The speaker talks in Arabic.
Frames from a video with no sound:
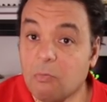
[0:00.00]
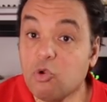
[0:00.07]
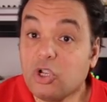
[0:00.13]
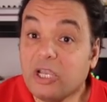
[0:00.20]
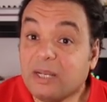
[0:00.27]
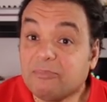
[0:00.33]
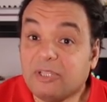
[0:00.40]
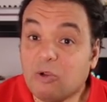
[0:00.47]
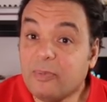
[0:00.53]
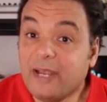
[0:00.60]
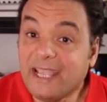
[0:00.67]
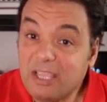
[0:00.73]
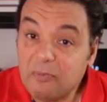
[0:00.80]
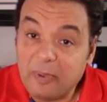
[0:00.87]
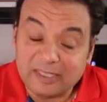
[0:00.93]
ممكن ابداه من
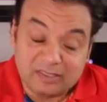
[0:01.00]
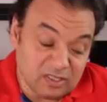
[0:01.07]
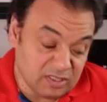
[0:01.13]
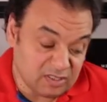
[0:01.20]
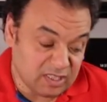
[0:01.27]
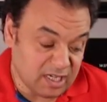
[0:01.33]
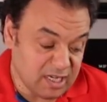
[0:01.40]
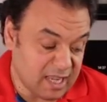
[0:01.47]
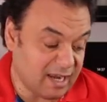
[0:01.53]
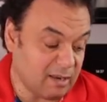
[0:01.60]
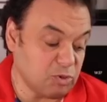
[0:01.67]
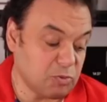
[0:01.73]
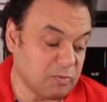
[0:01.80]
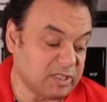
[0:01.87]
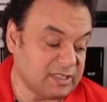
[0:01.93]
اي باترن ثانيه انا
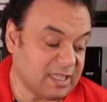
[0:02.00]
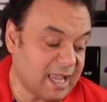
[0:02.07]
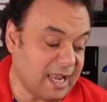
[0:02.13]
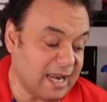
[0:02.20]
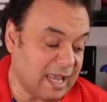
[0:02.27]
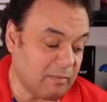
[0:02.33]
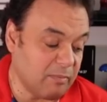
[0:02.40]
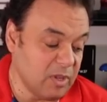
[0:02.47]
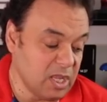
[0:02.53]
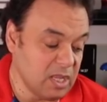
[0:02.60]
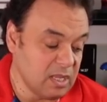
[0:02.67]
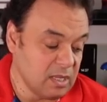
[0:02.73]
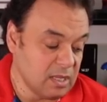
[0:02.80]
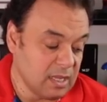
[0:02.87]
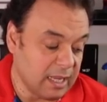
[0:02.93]
مش مرتاح العب
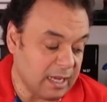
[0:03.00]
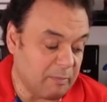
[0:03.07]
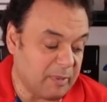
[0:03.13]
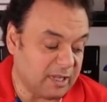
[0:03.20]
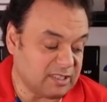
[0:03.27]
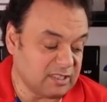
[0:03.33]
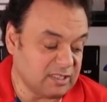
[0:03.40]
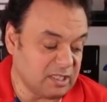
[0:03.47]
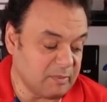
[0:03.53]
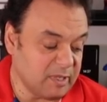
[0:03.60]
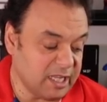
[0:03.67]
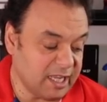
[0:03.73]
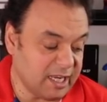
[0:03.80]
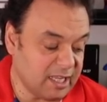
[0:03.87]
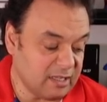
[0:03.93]
الباترن دي
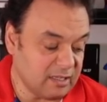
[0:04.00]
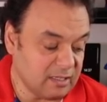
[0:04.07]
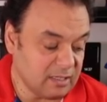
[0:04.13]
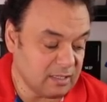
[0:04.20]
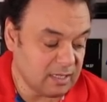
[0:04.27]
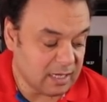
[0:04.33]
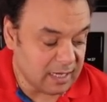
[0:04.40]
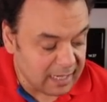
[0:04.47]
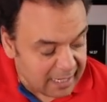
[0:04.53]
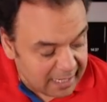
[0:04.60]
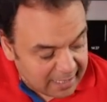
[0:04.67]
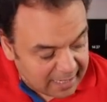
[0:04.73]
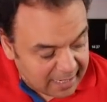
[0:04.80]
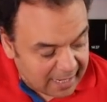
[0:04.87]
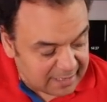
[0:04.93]
من هنا
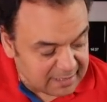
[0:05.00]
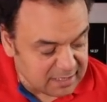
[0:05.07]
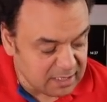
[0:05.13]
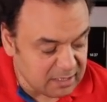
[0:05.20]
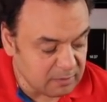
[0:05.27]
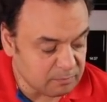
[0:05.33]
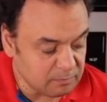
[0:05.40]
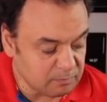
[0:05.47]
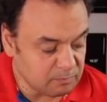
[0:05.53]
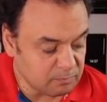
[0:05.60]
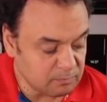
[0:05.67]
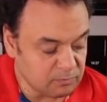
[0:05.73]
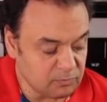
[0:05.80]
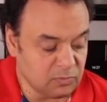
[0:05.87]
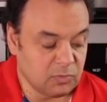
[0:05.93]
لان انا عندي
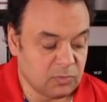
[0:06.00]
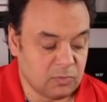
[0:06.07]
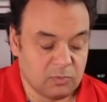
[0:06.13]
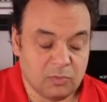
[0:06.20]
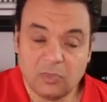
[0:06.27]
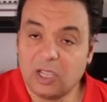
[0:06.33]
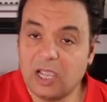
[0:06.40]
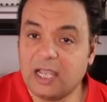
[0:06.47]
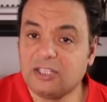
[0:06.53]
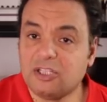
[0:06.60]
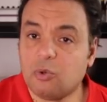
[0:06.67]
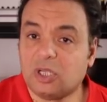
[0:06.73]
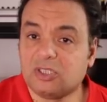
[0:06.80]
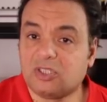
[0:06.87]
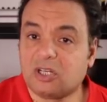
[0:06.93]
عندي
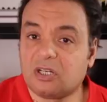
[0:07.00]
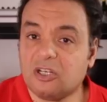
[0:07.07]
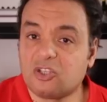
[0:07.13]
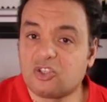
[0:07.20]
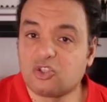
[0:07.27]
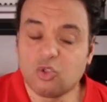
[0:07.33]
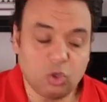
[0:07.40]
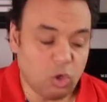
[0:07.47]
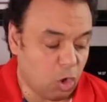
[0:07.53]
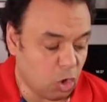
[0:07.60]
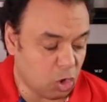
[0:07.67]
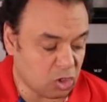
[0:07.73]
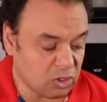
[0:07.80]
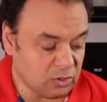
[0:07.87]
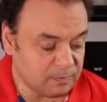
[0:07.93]
وتر السول
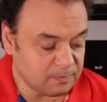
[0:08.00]
حر